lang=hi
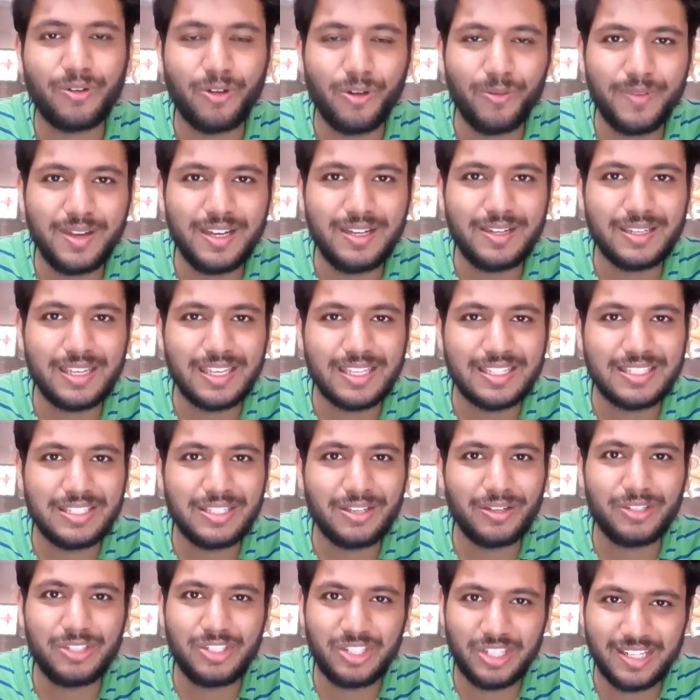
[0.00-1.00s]
कमेंट कीजिए
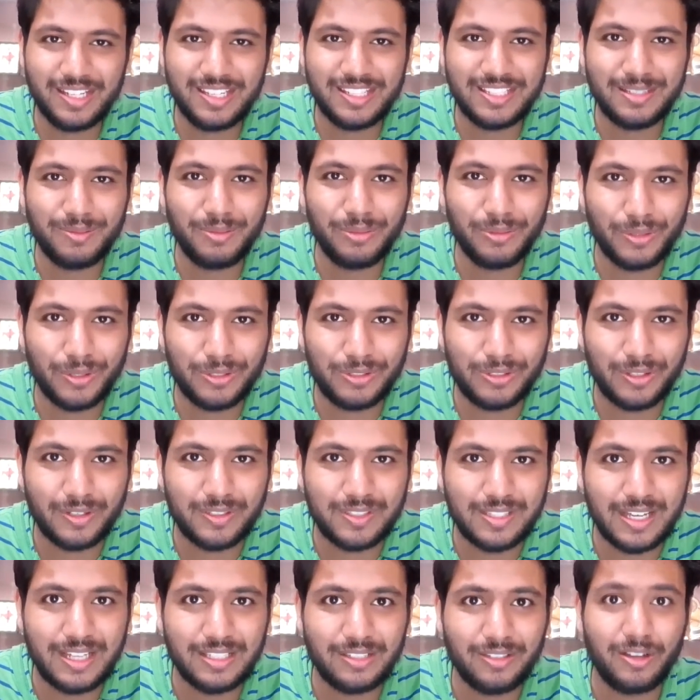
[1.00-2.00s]
और शेयर कीजिए अपने दोस्तों के
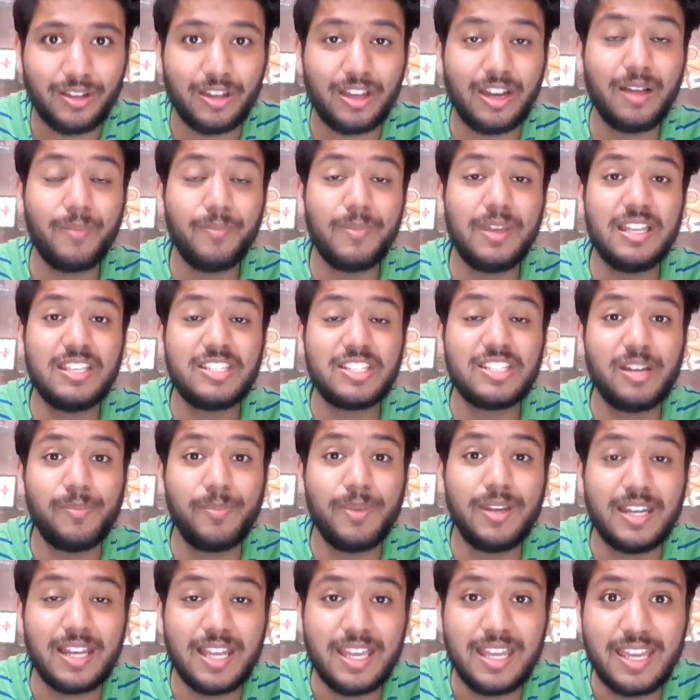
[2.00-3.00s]
साथ और आप मेरे चैनल
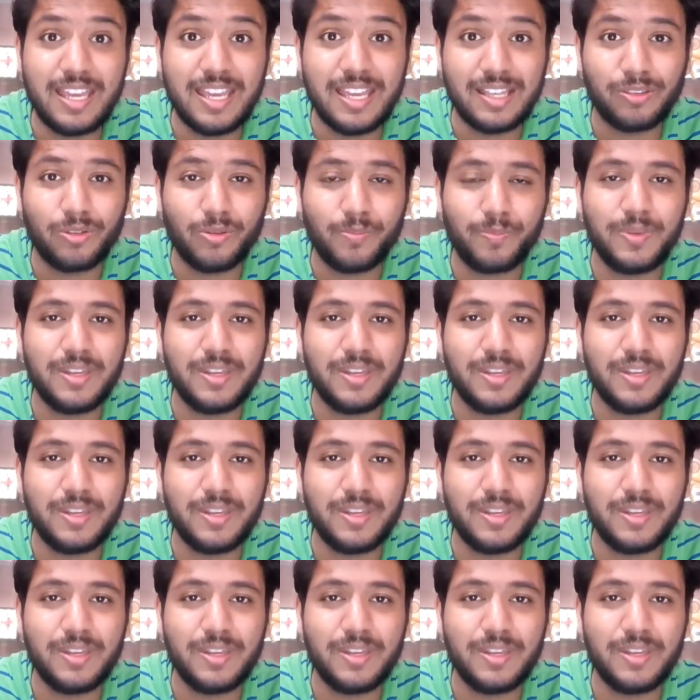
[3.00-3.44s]
पर नहीं हैं तो